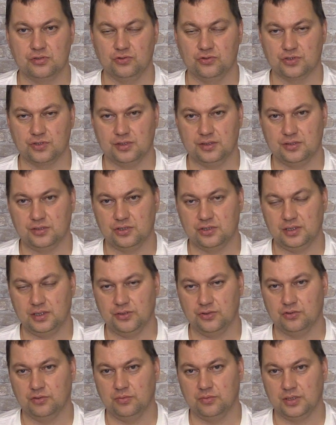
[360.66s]
сложно
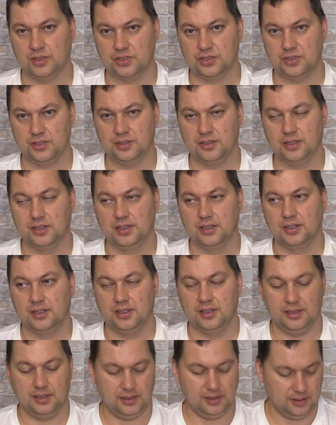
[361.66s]
человеку прожить
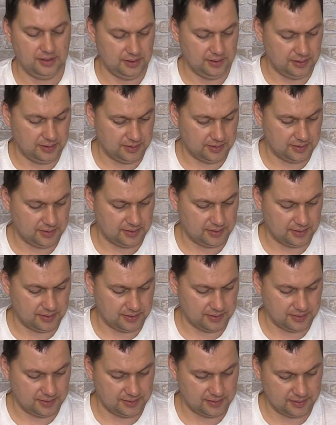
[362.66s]
и,
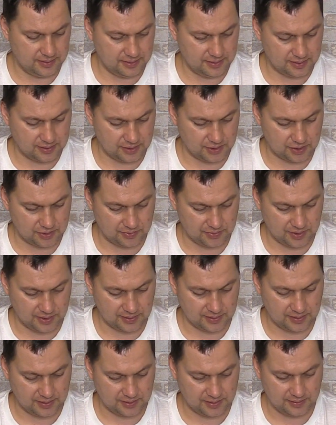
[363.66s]
э, скажем
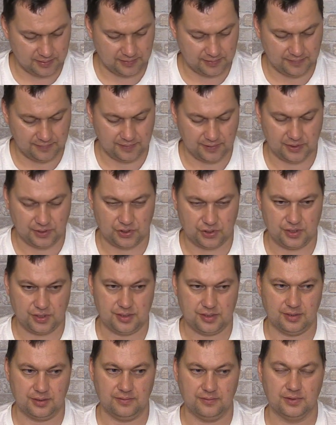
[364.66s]
так, э, в этой
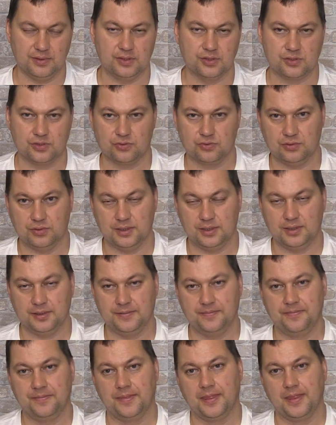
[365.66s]
жизни двигаться куда-то.